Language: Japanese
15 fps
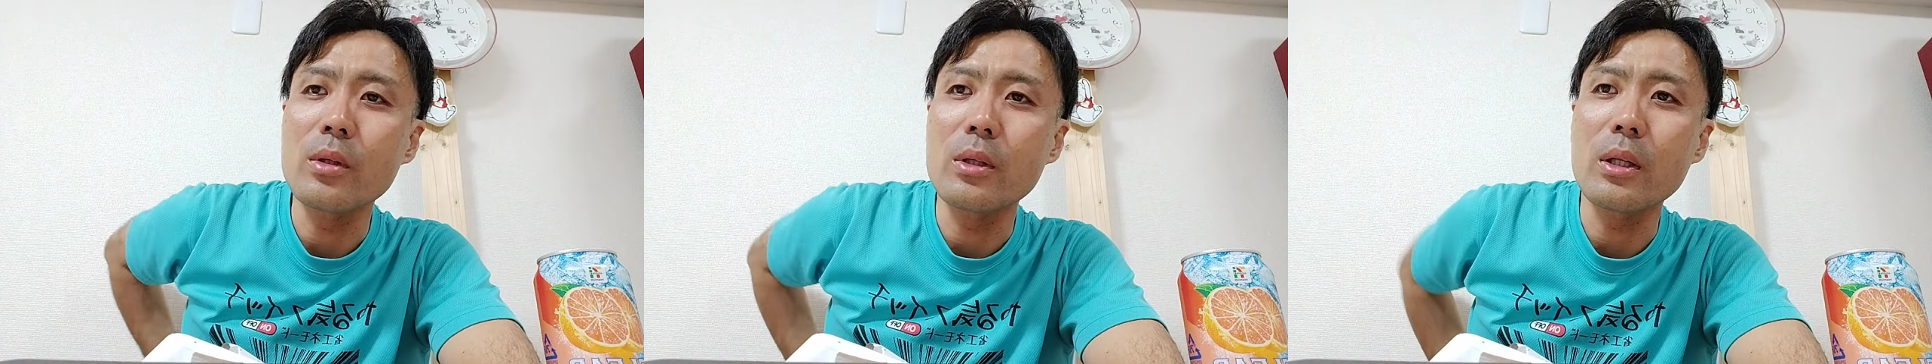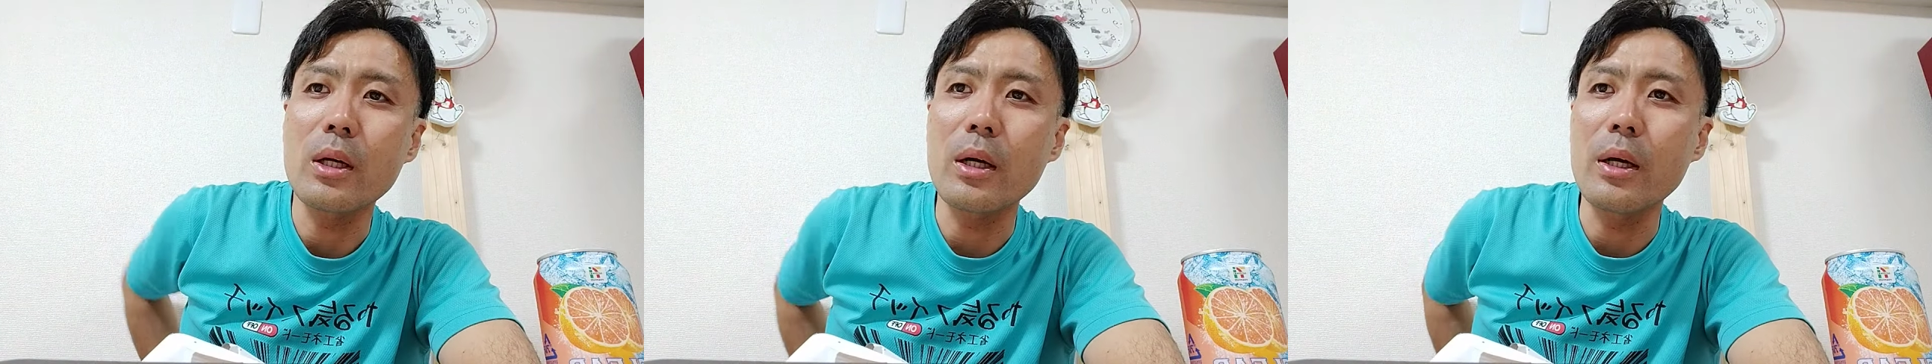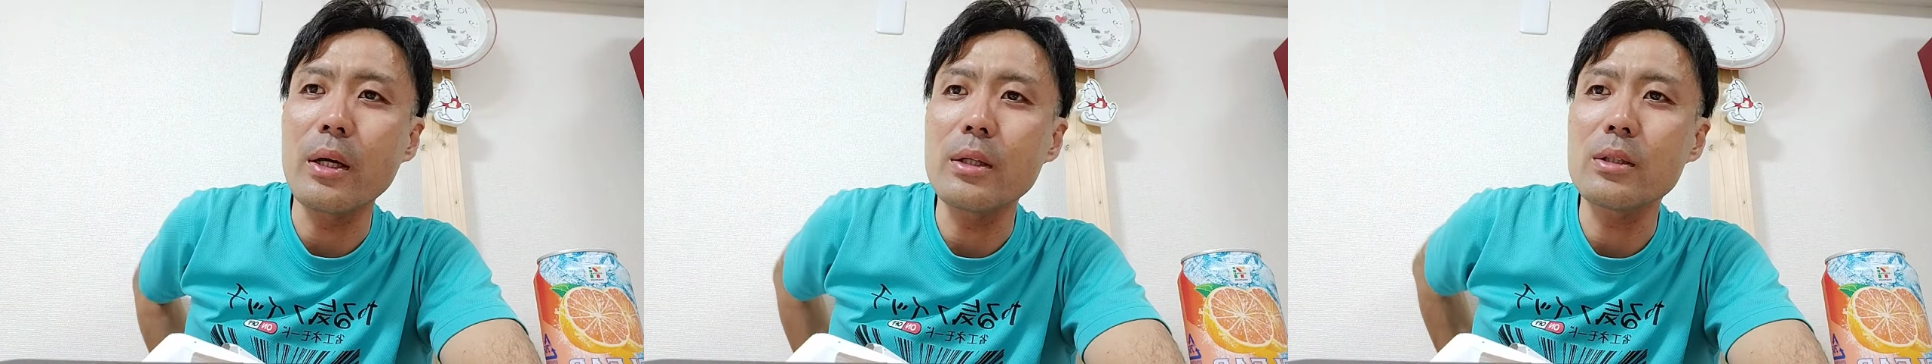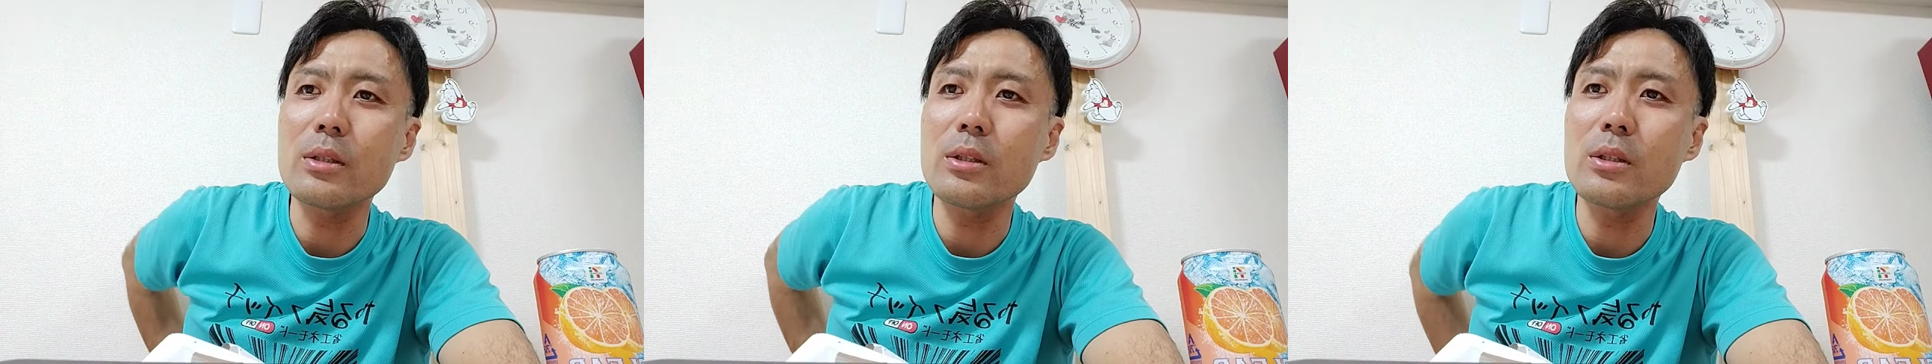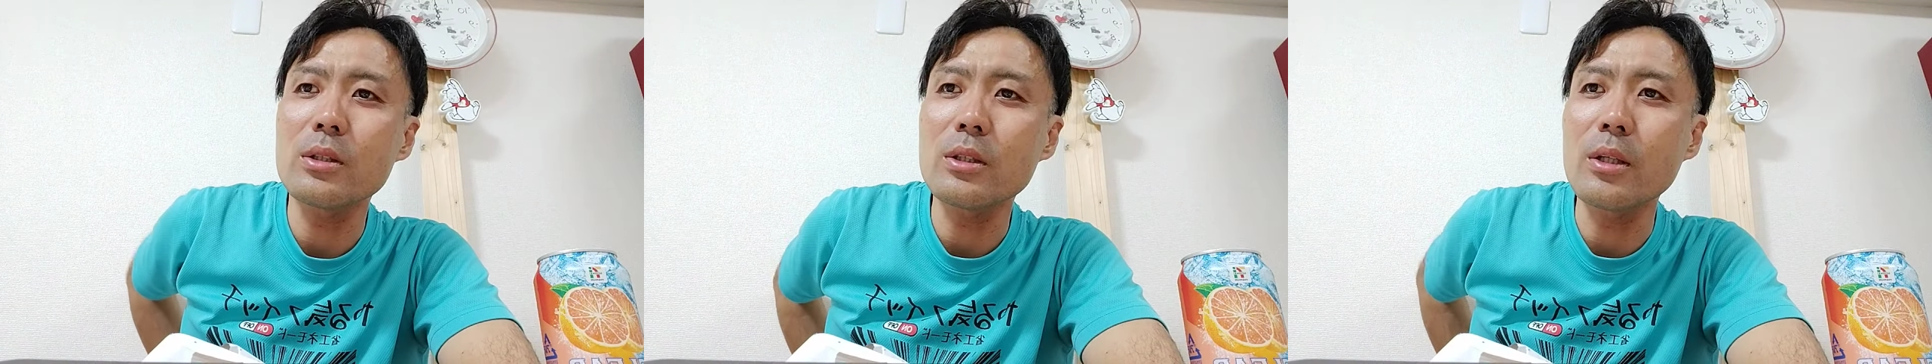なんか
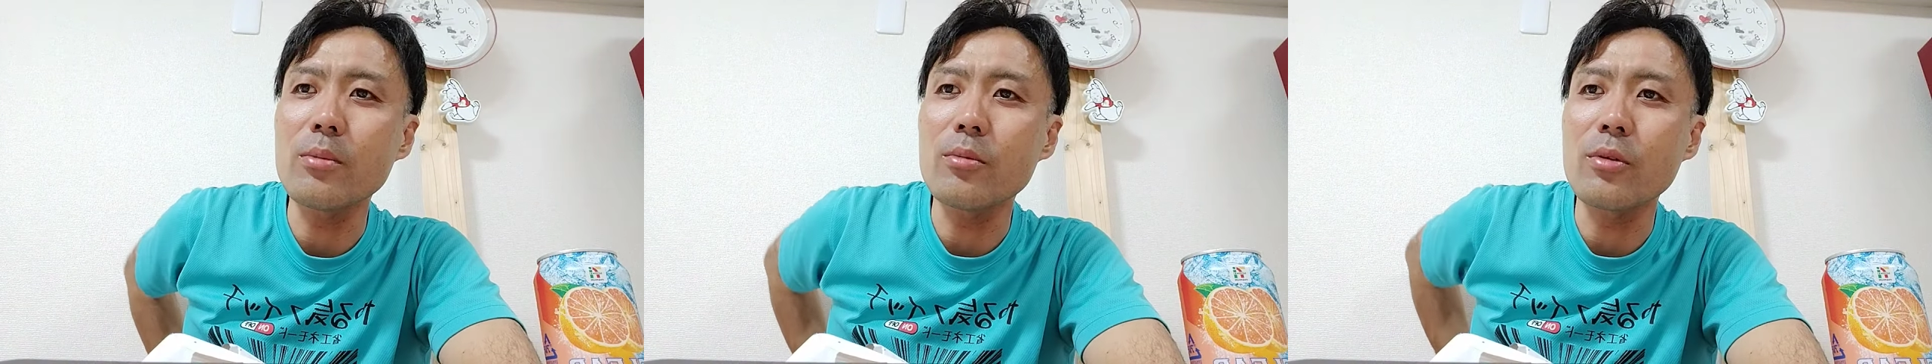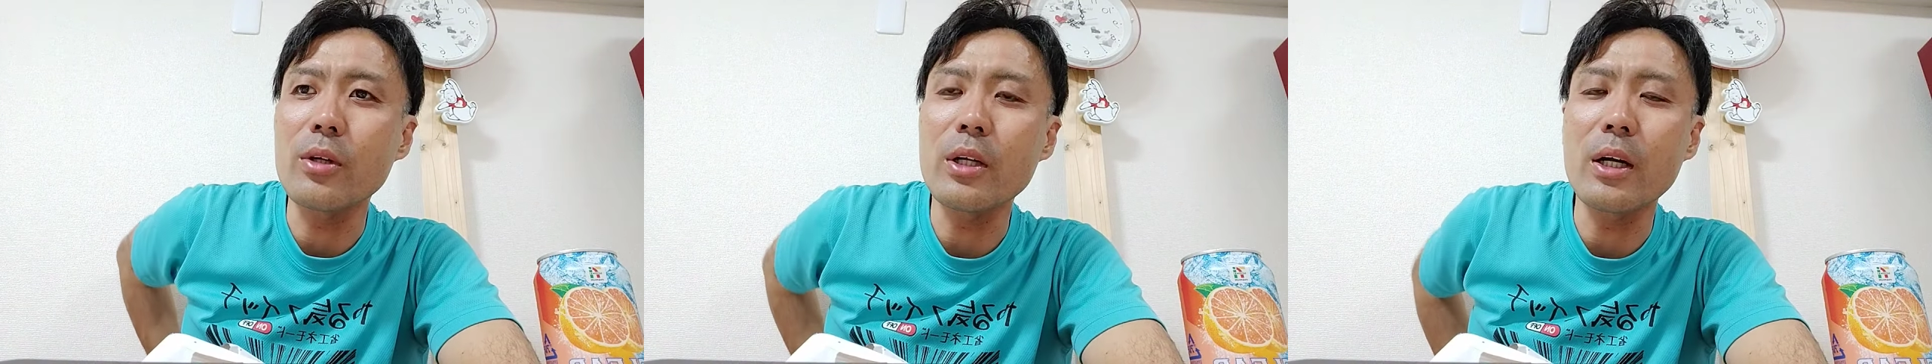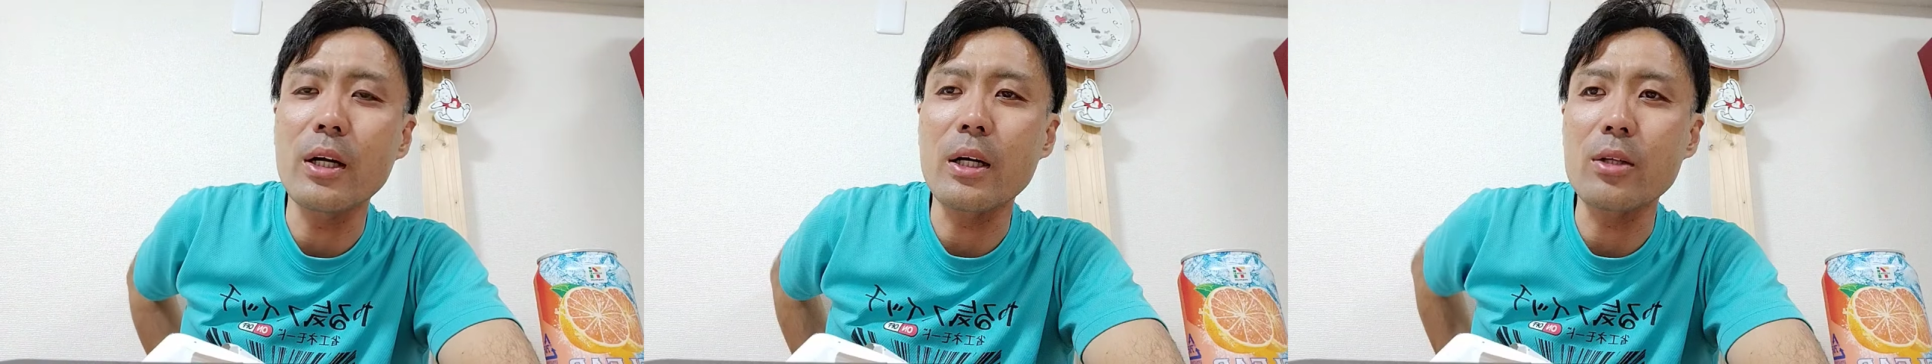システムのエラー